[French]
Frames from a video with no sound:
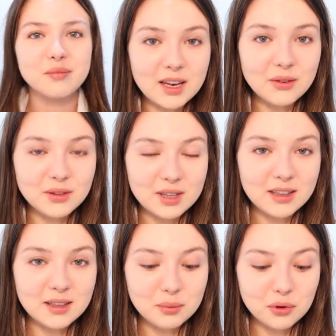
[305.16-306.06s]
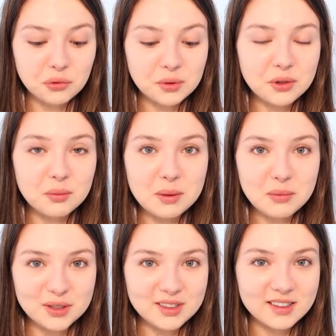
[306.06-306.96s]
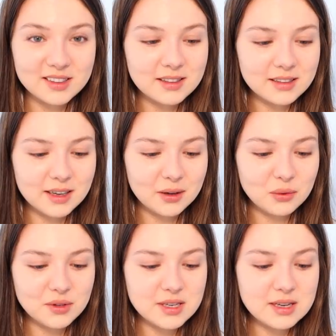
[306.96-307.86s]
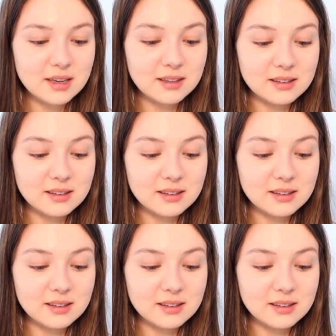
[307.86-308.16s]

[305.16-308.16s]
Et le dernier produit de ma morning skincare routine,